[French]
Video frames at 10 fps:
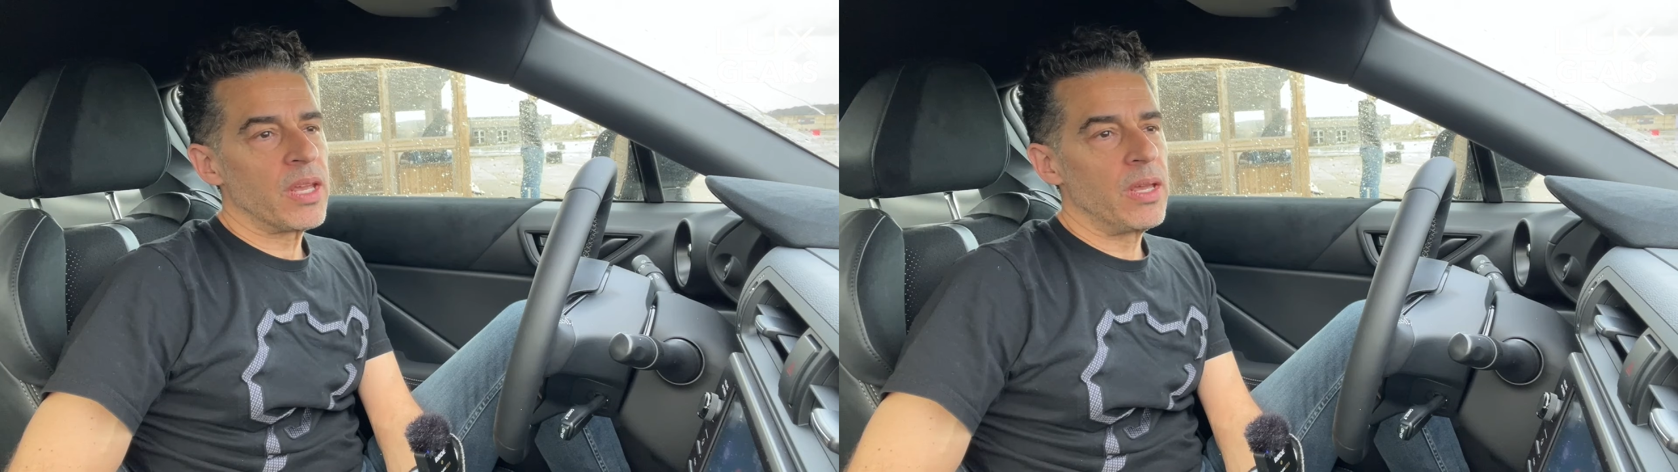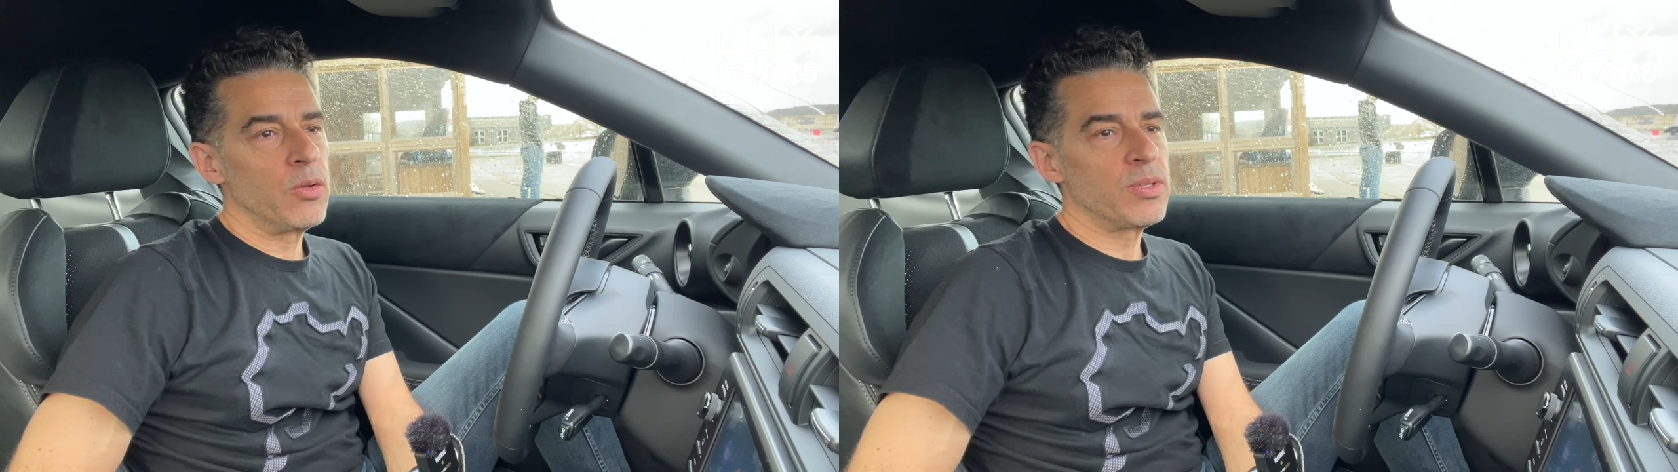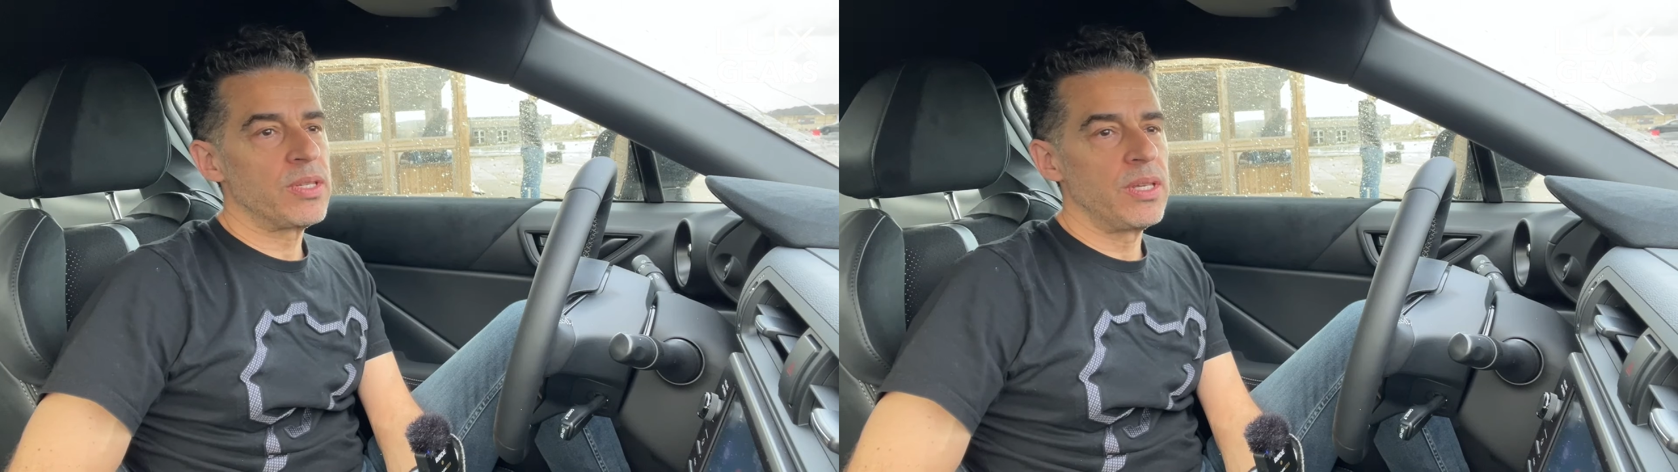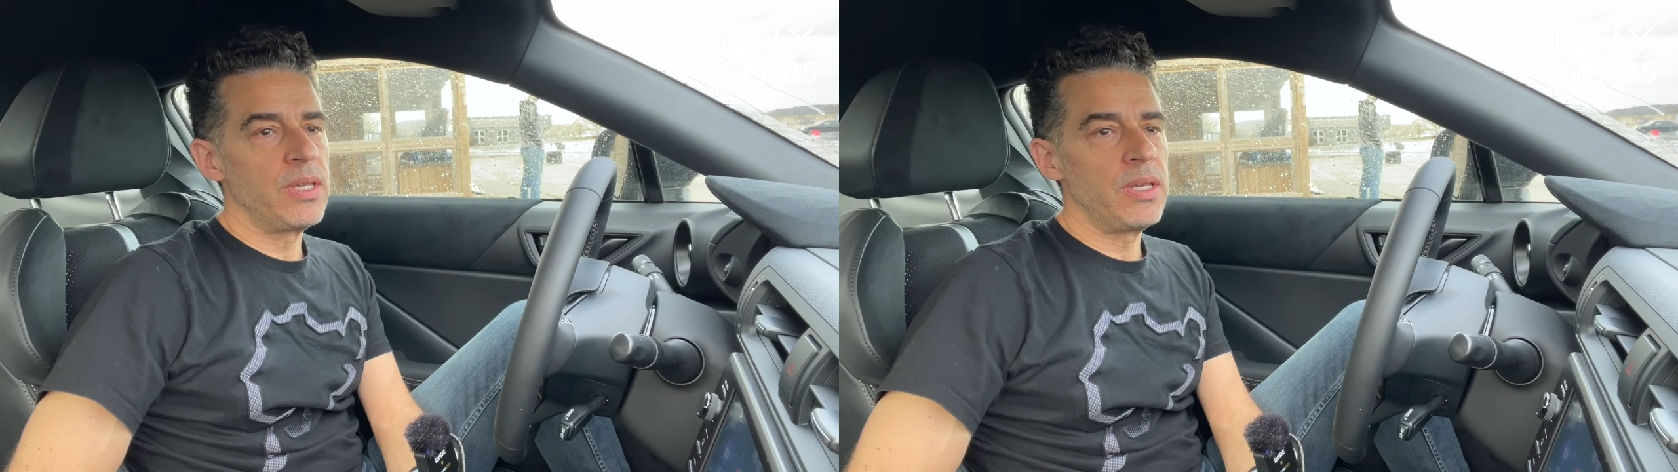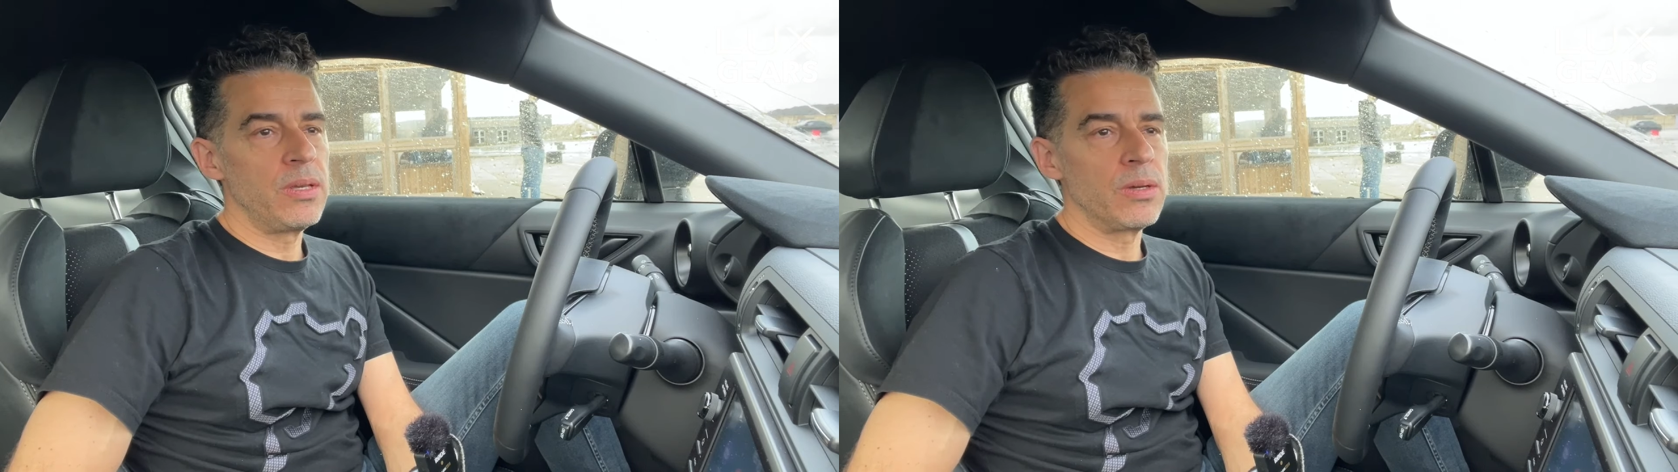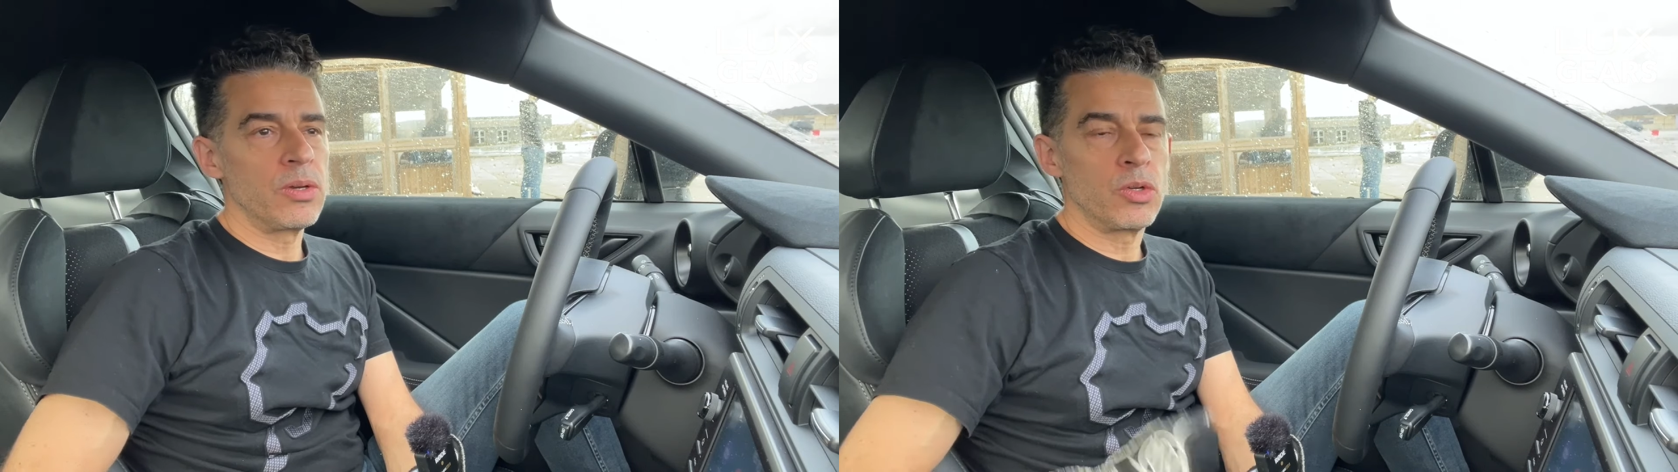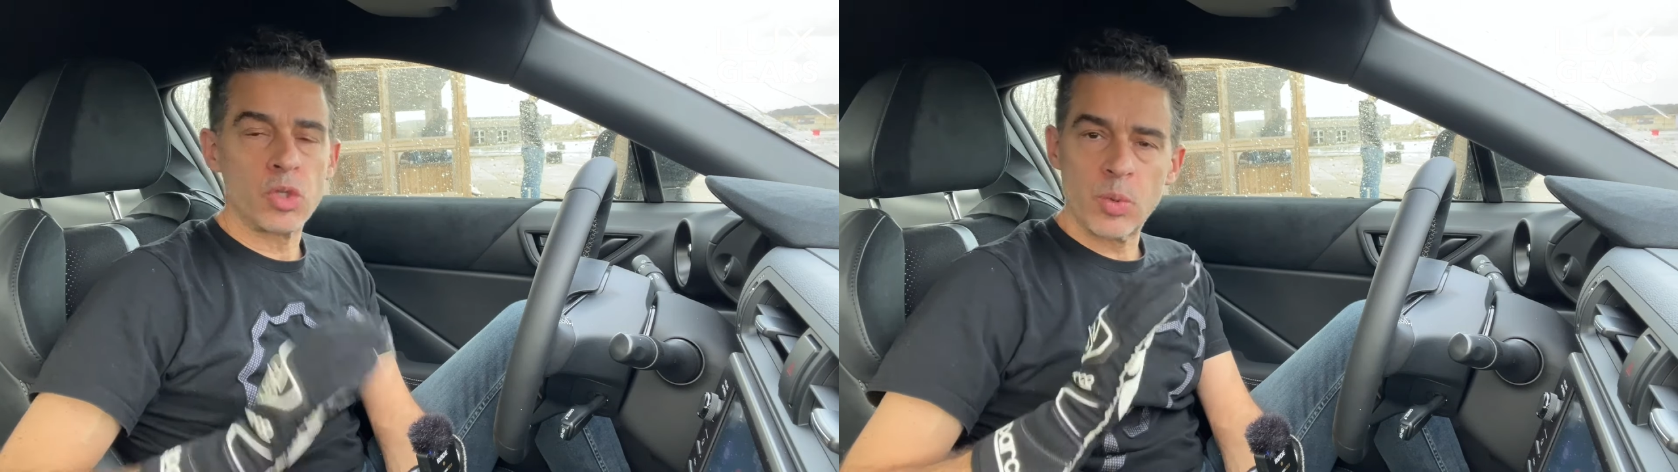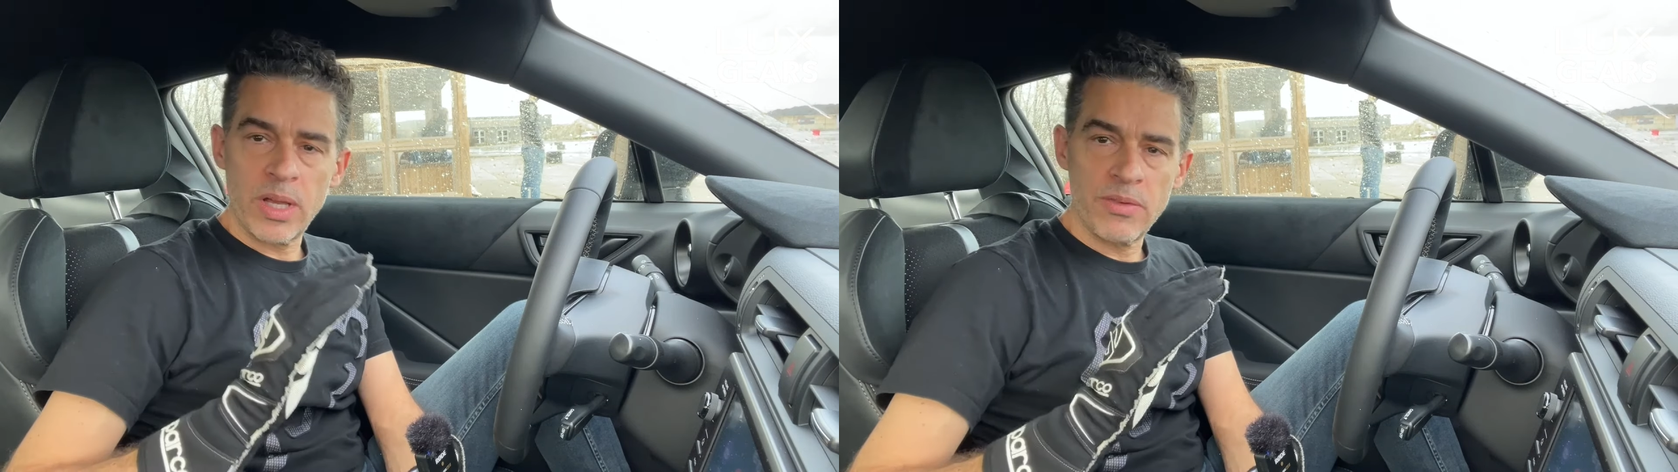et aussi
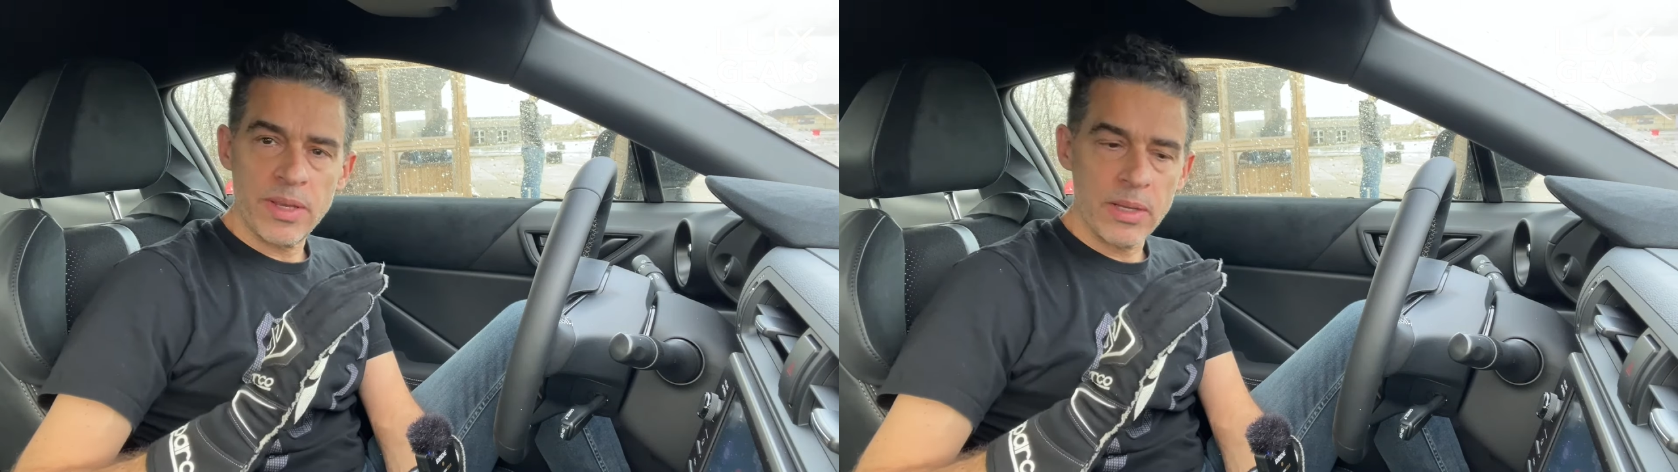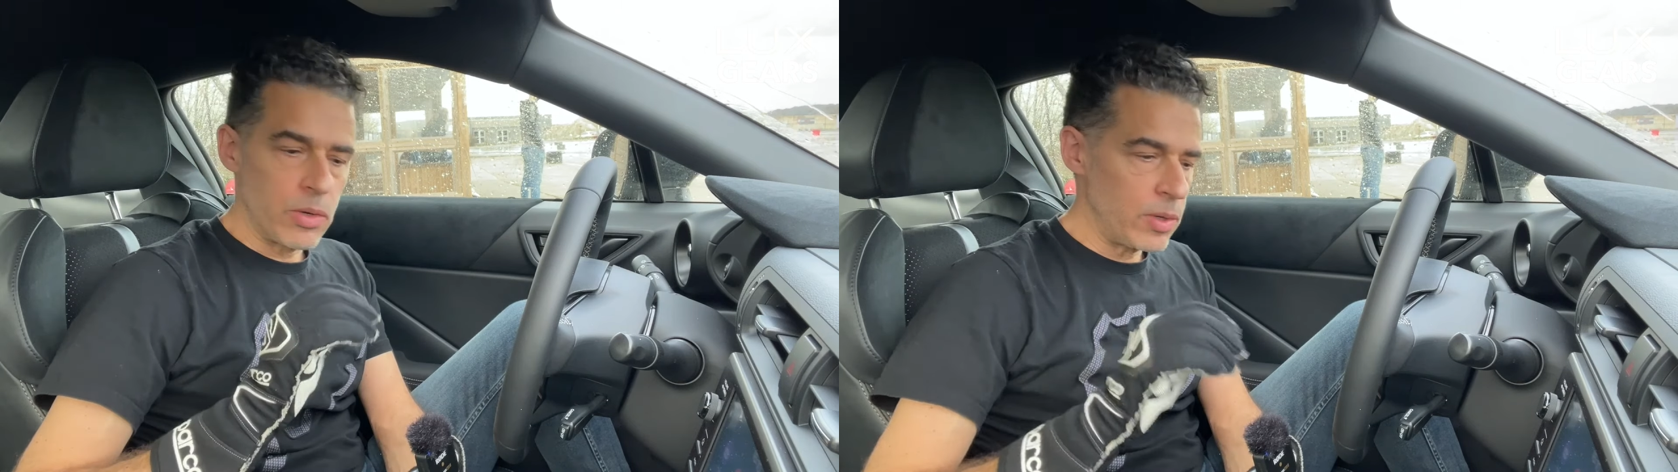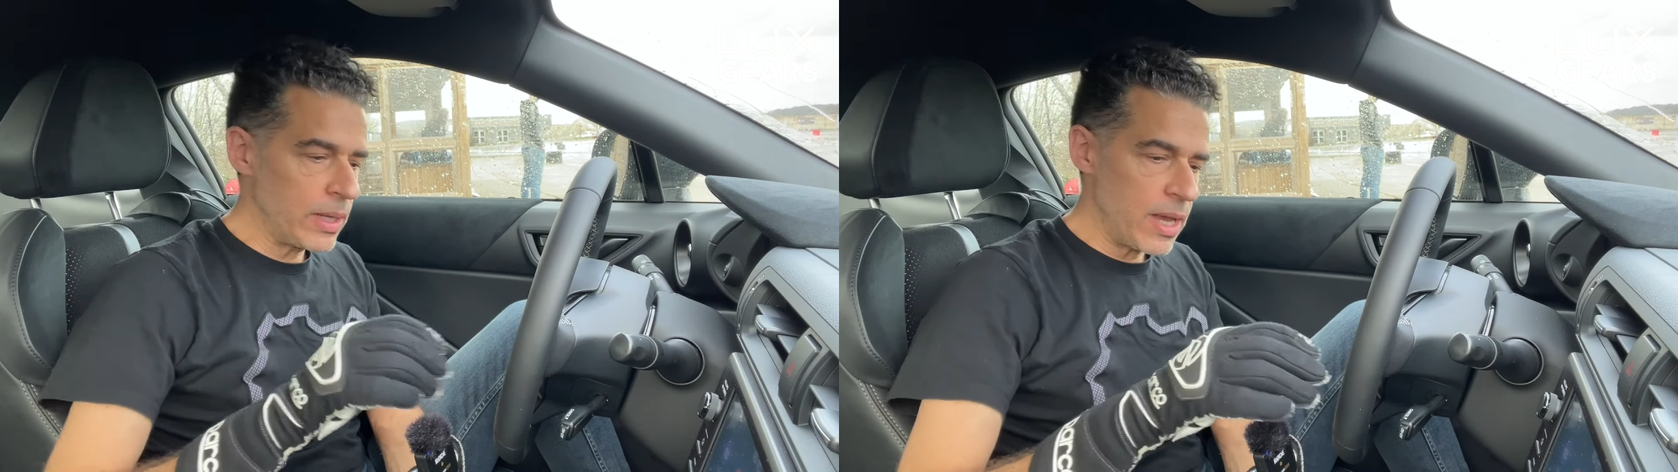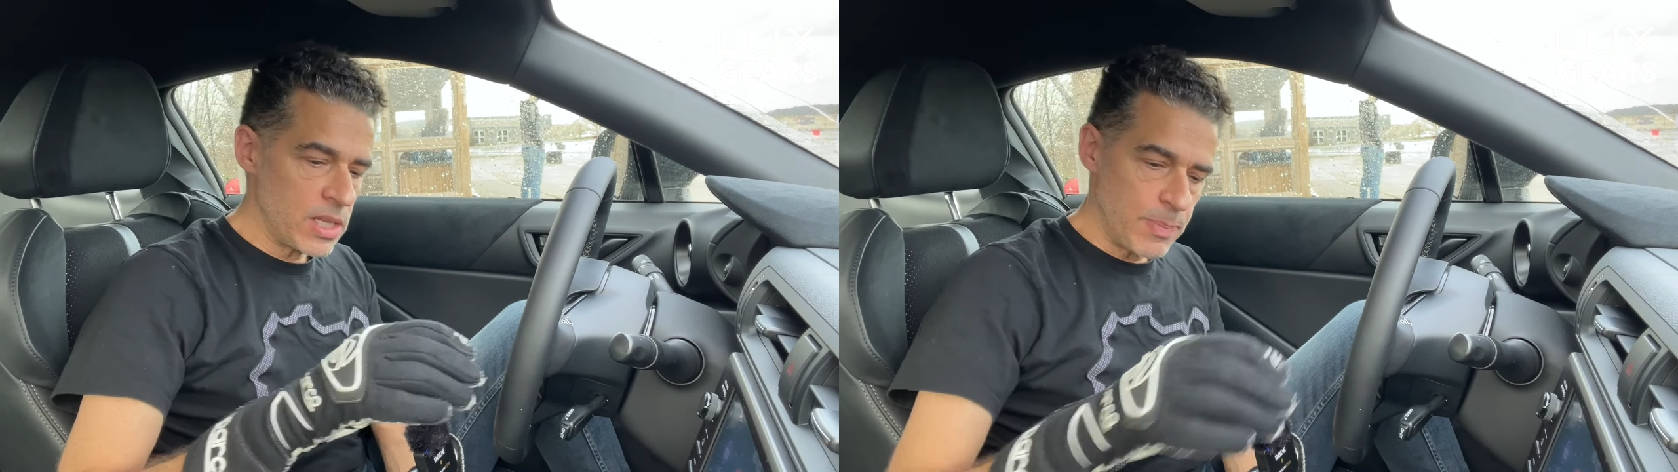jouer avec les gaz